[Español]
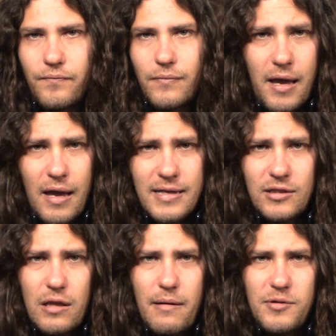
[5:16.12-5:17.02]
a
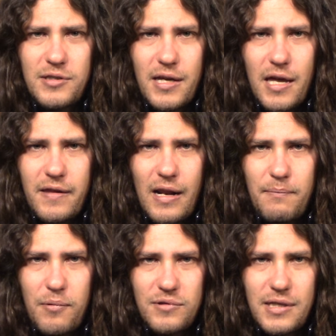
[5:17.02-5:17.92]
esto debemos añadir el
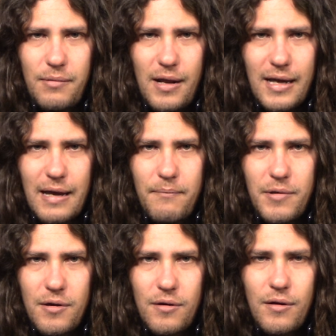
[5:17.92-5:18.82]
posible
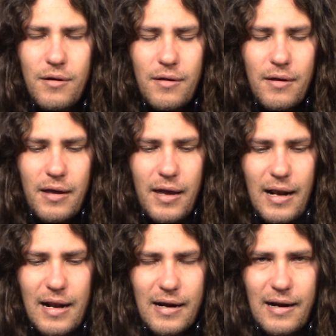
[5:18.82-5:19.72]
cambio
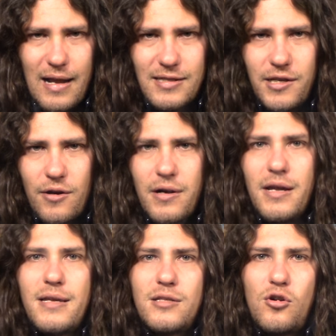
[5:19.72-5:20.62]
en las
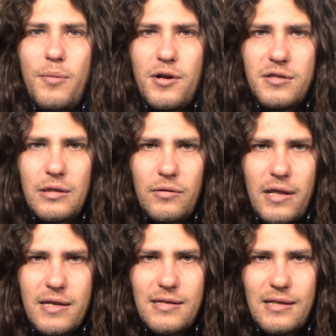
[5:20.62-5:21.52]
relaciones
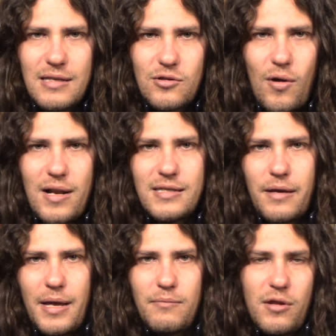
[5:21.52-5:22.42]
cubano-estadounidenses, las cuales se
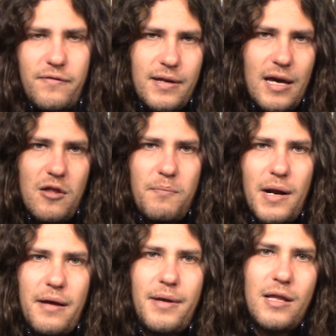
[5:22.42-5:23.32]
habían modificado
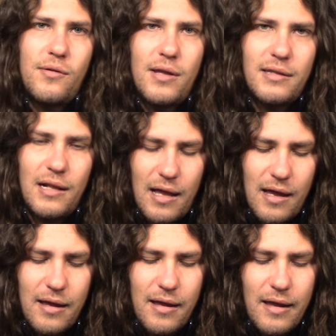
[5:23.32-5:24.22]
para bien durante
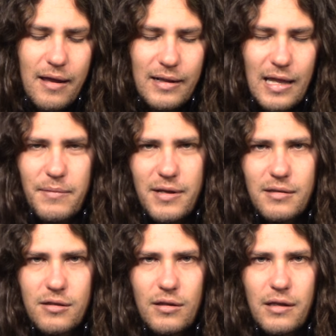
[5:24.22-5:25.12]
la la
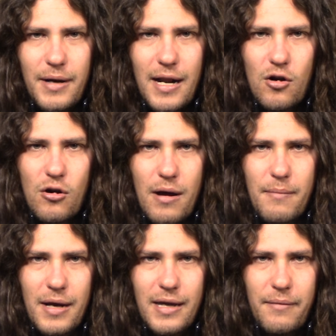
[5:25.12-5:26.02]
administración de Barack
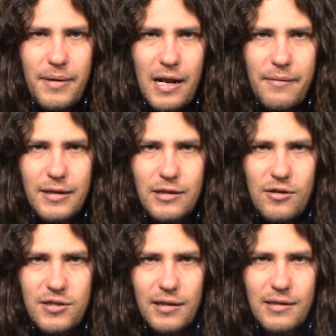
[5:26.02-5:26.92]
Obama, que había
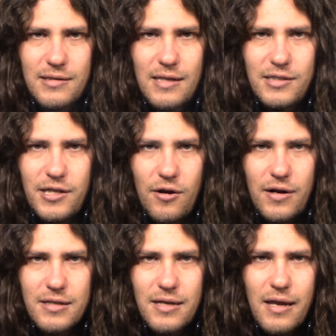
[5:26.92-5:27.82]
levantado ciertas
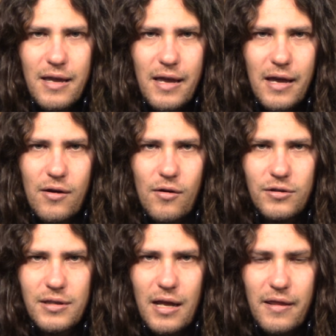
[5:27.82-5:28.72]
sanciones en
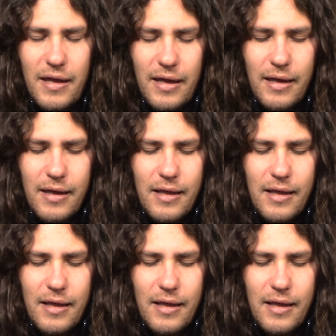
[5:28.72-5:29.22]
contra de,